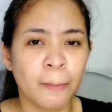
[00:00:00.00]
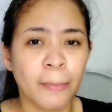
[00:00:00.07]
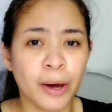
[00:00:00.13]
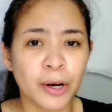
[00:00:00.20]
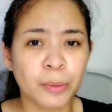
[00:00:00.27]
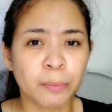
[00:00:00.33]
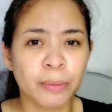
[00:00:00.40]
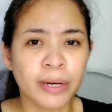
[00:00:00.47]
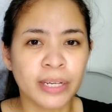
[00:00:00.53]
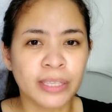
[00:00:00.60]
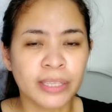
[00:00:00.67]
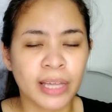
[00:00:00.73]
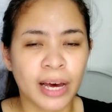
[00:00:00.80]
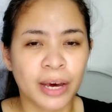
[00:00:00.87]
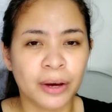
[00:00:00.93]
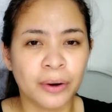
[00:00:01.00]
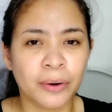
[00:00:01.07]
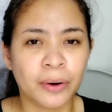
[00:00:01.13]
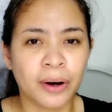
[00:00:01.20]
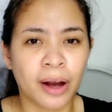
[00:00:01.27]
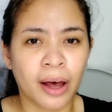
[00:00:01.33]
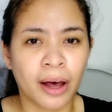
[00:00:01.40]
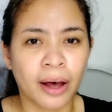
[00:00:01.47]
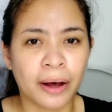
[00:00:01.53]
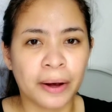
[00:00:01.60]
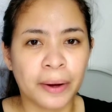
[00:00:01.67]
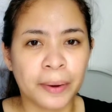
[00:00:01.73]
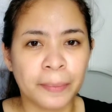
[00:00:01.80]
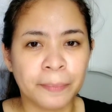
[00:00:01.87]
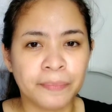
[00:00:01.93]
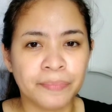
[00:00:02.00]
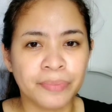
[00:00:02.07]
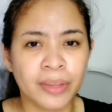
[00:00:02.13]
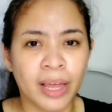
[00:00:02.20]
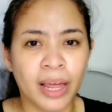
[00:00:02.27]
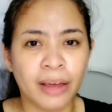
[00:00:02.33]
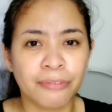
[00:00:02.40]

meron pa rin tayong um,